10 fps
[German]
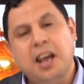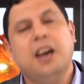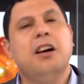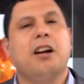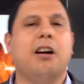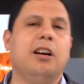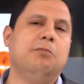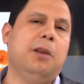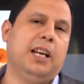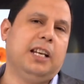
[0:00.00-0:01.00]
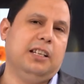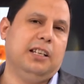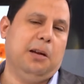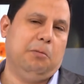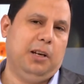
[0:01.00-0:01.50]
als wären sie Larven
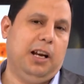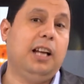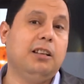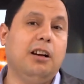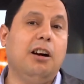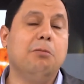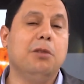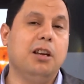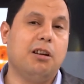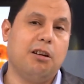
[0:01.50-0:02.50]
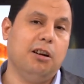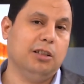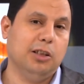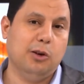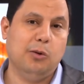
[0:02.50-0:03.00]
der Ameisenkönigin,
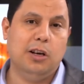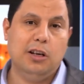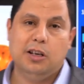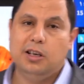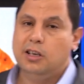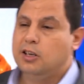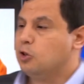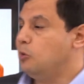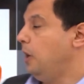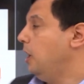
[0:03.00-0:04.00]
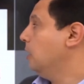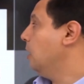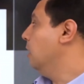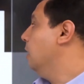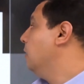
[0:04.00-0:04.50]
sogar bevor sie ihre